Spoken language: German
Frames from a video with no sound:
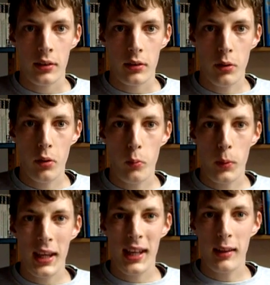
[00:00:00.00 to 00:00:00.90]
Und so
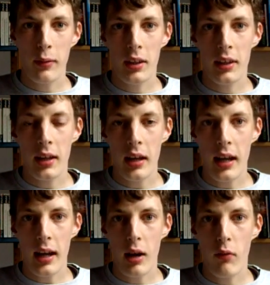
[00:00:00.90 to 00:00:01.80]
wie ich das an den
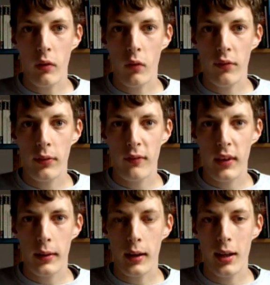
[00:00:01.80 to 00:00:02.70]

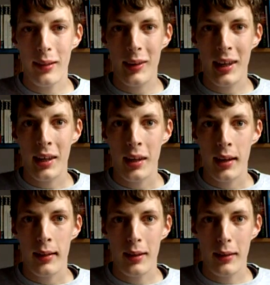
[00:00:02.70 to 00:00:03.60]
Aufrufverzahlen sehe,
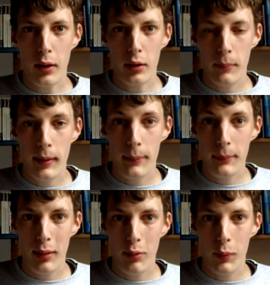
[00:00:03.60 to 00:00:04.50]
sind es auch die
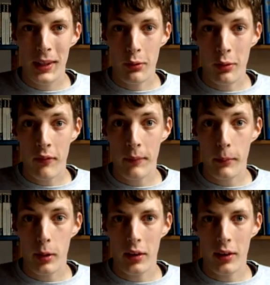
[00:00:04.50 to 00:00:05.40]
beliebtesten Videos auf
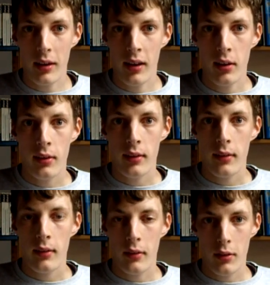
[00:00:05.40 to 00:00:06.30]
meinem Kanal.
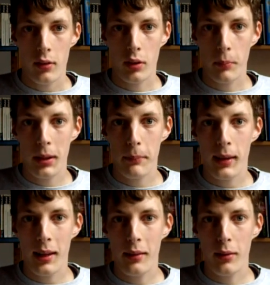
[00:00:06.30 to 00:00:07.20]
Und darum gibt es
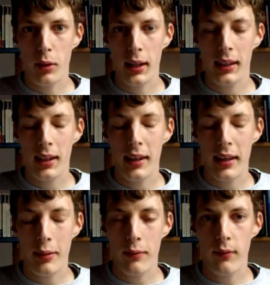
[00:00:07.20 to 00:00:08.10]
jetzt natürlich den
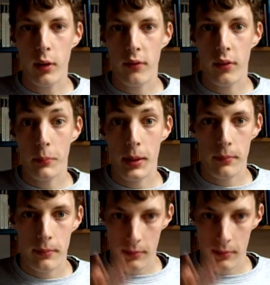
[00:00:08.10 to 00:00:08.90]
nächsten Vlog von mir.